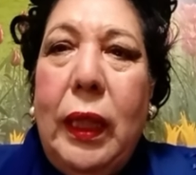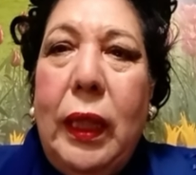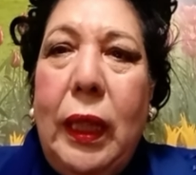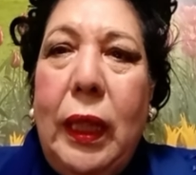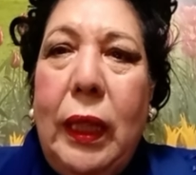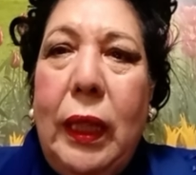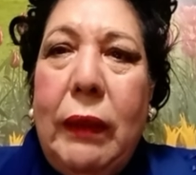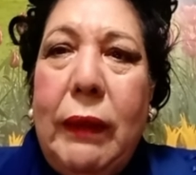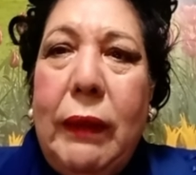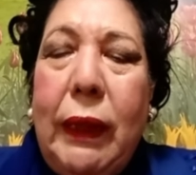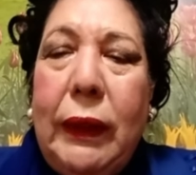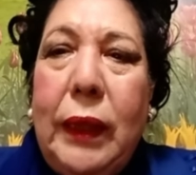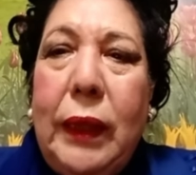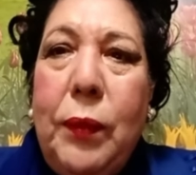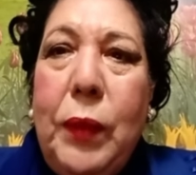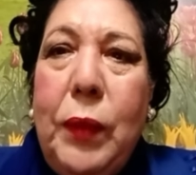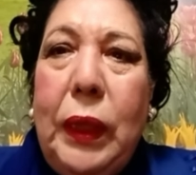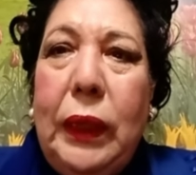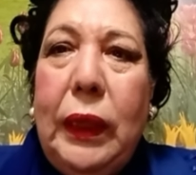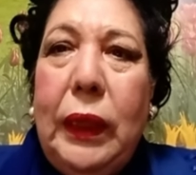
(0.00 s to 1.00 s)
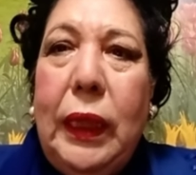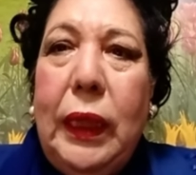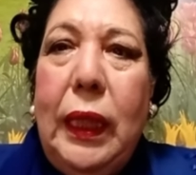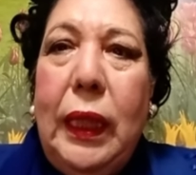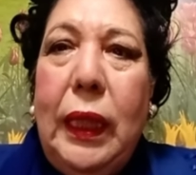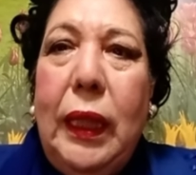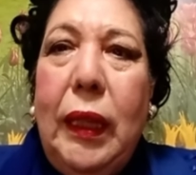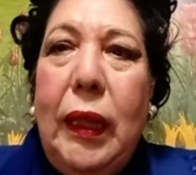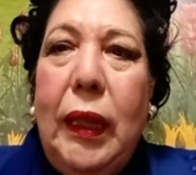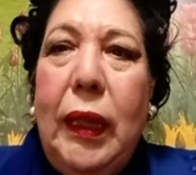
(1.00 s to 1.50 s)

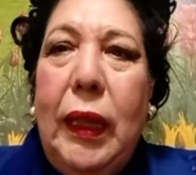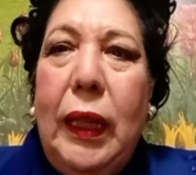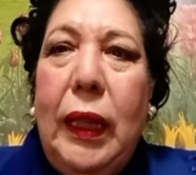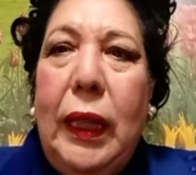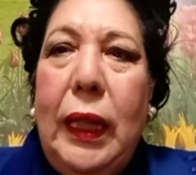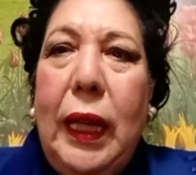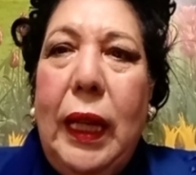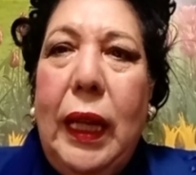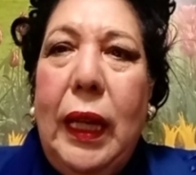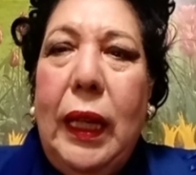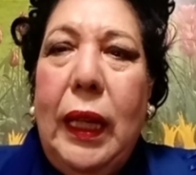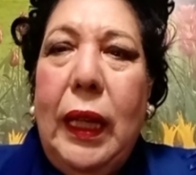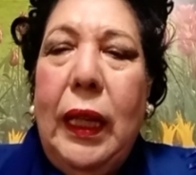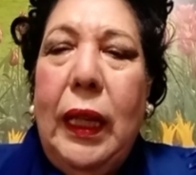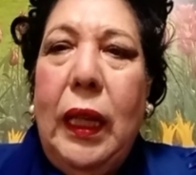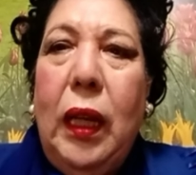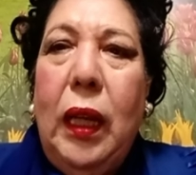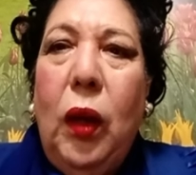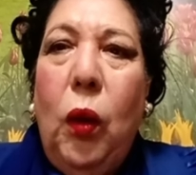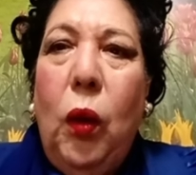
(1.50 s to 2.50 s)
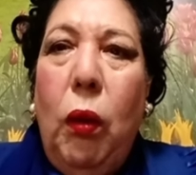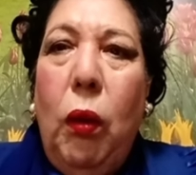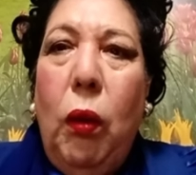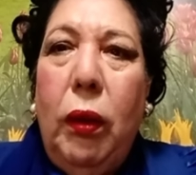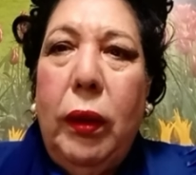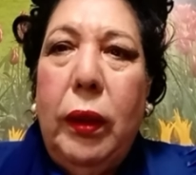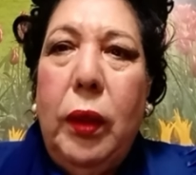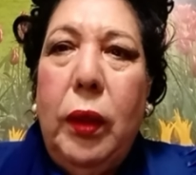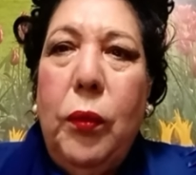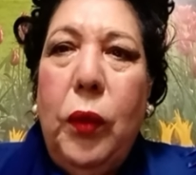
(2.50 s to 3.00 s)
Exactamente era el
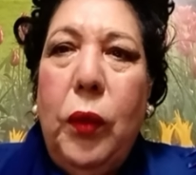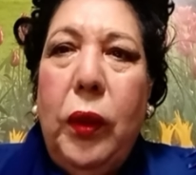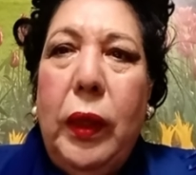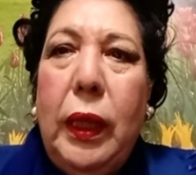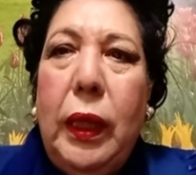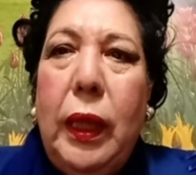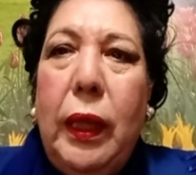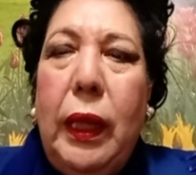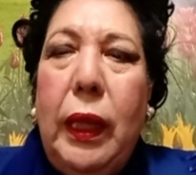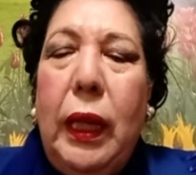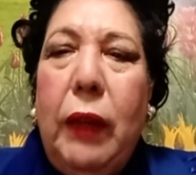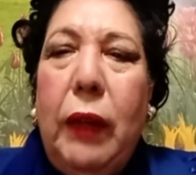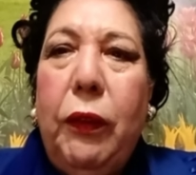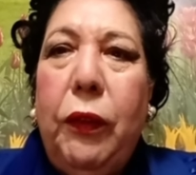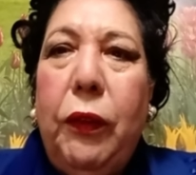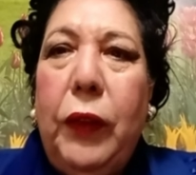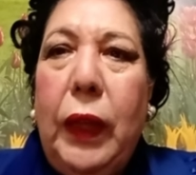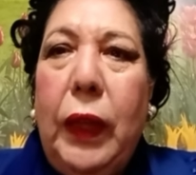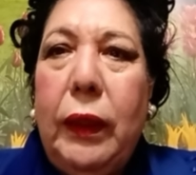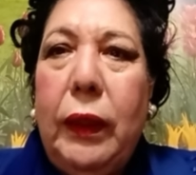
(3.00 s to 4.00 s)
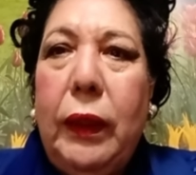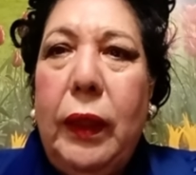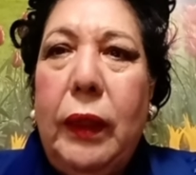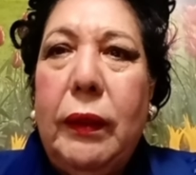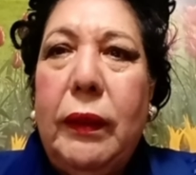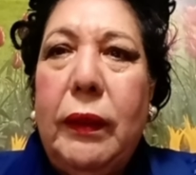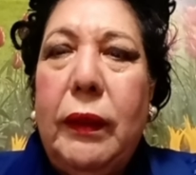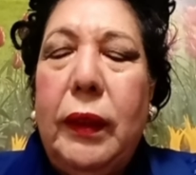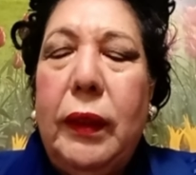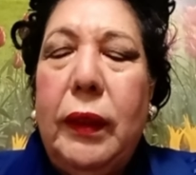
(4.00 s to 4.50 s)
último día de las
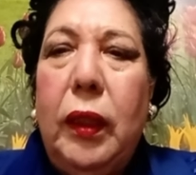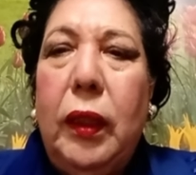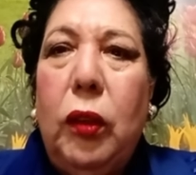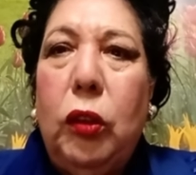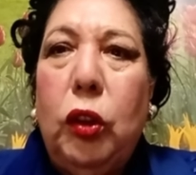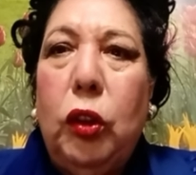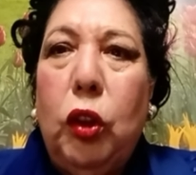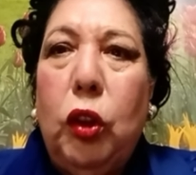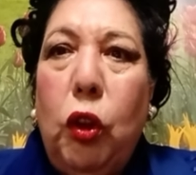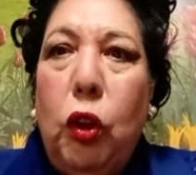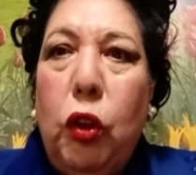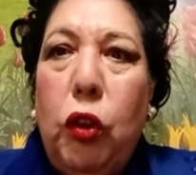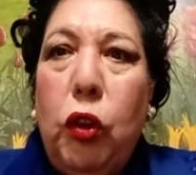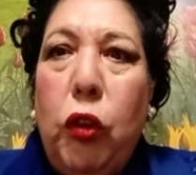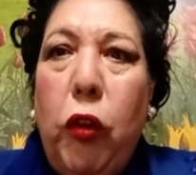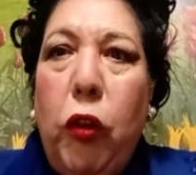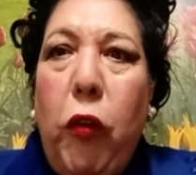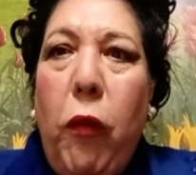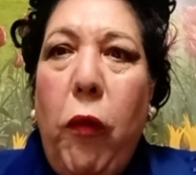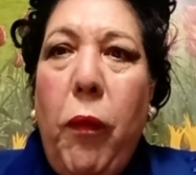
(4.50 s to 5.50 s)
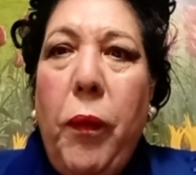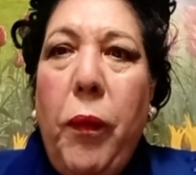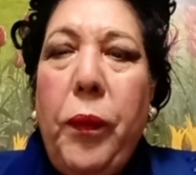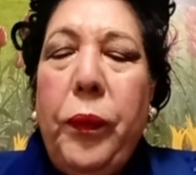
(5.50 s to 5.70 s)
fiestas de otoño,